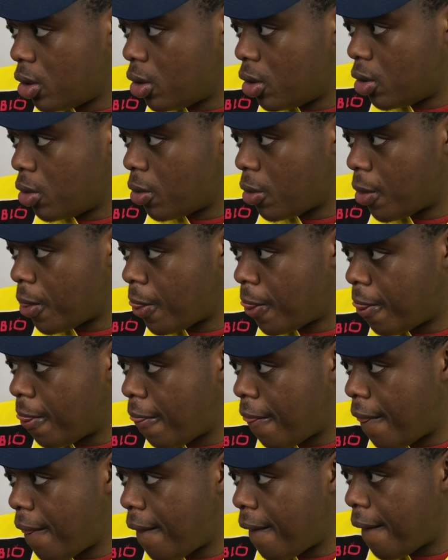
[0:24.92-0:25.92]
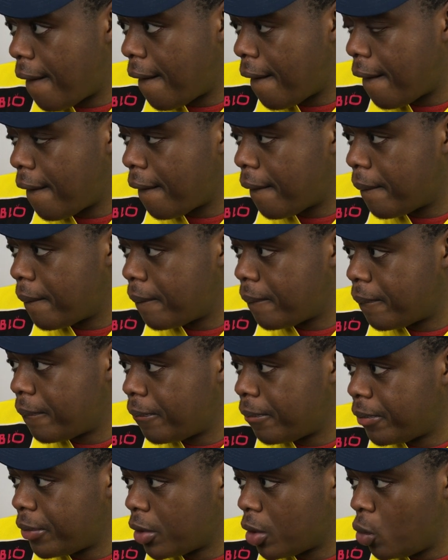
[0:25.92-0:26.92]
euh, par rapport à la suite
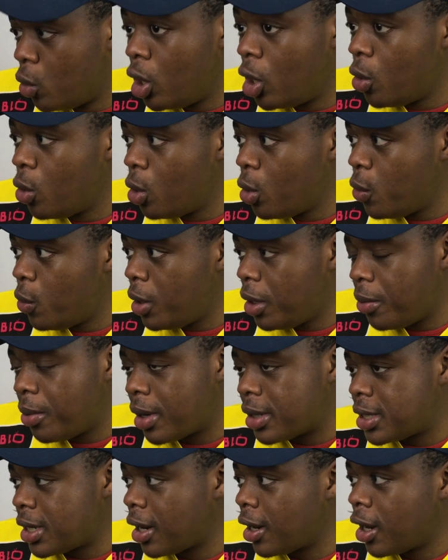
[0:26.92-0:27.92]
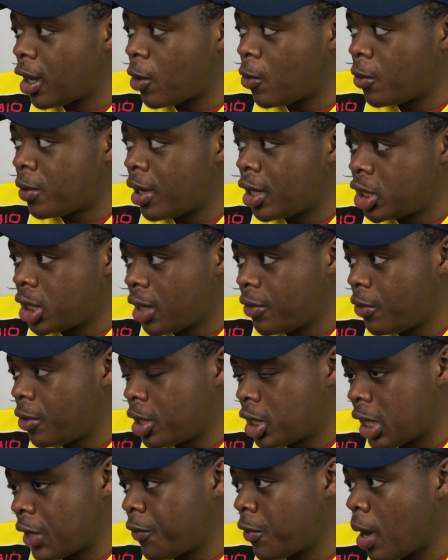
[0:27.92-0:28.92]
déjà Oui, oui, oui, bah, c'est clair qu'on a chaque fois,
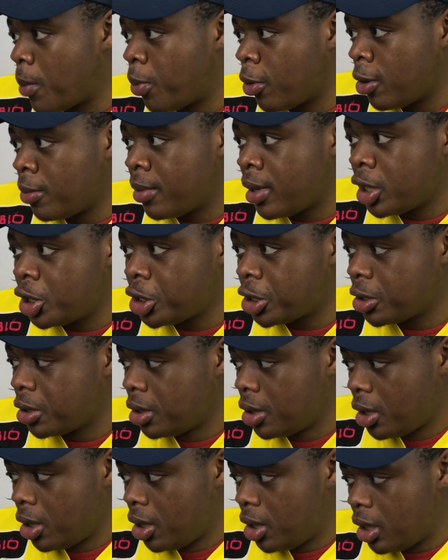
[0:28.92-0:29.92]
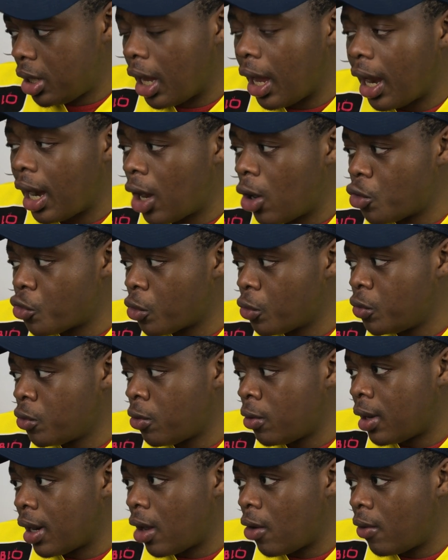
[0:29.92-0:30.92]
à chaque fois un plan de match. Et là, aujourd'hui,
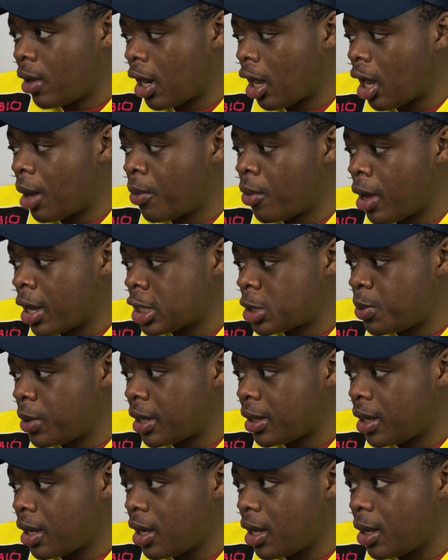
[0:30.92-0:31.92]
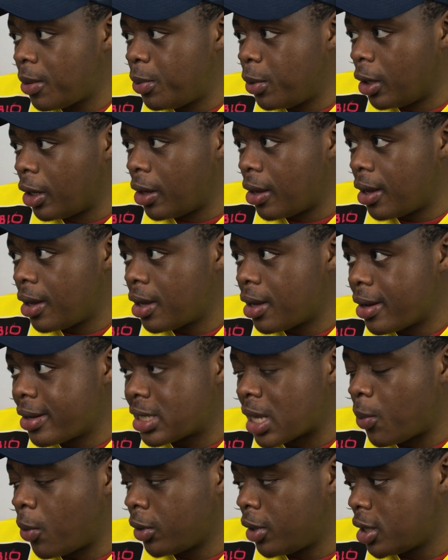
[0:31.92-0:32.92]
on l'a vraiment respecté et puis
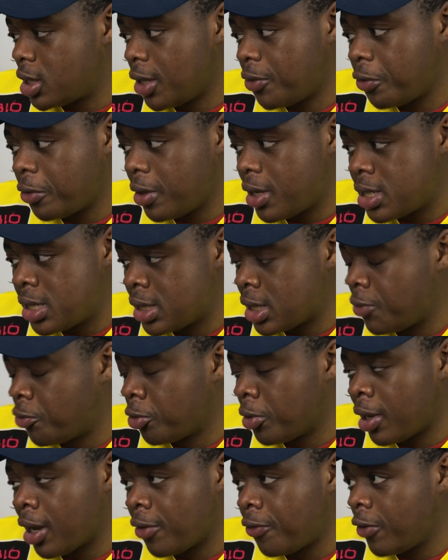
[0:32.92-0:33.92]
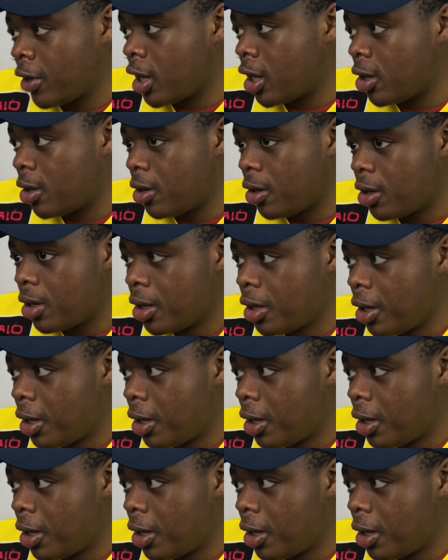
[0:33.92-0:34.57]
ça a porté ses fruits et c'est ce qu'il faudra faire euh,